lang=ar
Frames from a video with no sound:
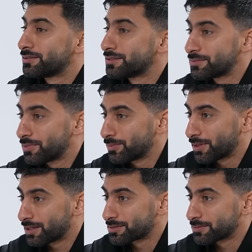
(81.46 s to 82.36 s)
الجسم
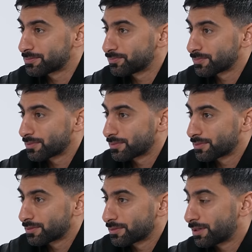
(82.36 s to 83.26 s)
المناسب صح
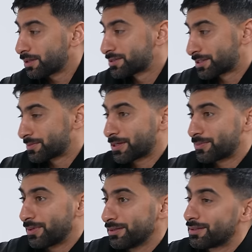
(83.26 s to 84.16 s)
اه 6
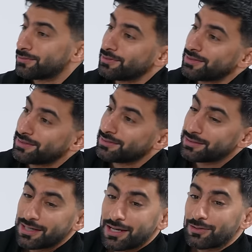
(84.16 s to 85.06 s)
باك ما عندك وي
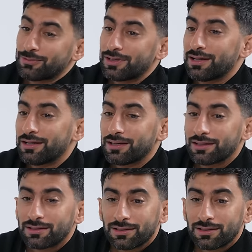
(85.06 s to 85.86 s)
ولا